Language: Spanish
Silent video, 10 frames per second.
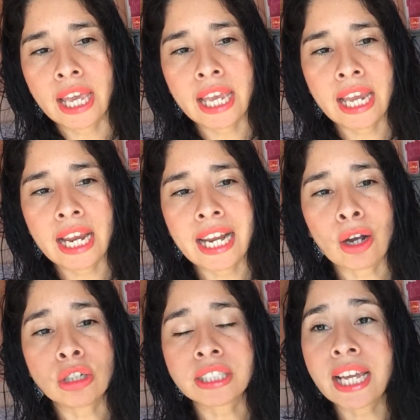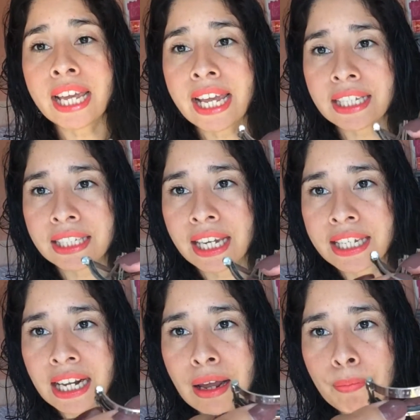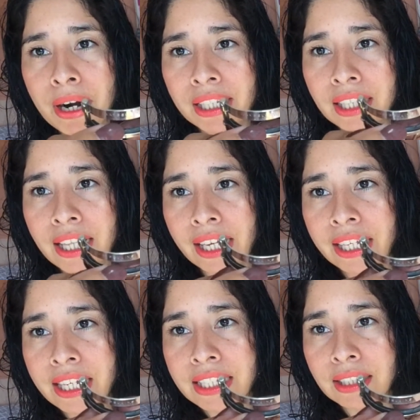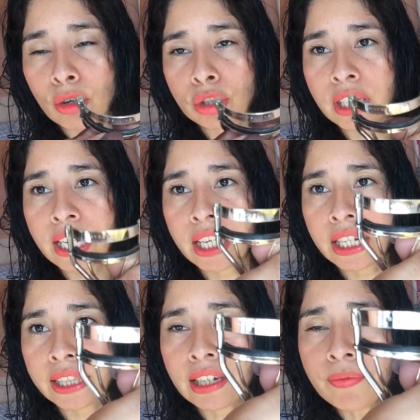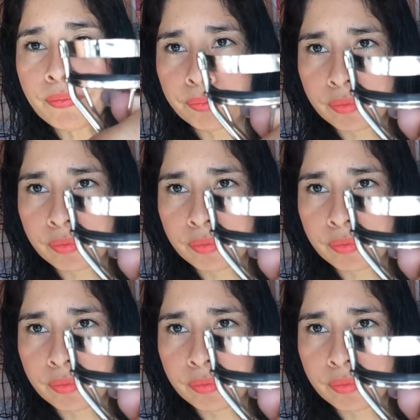Eh, la cosa es que ya la parte de aquí, esta cosa negrita,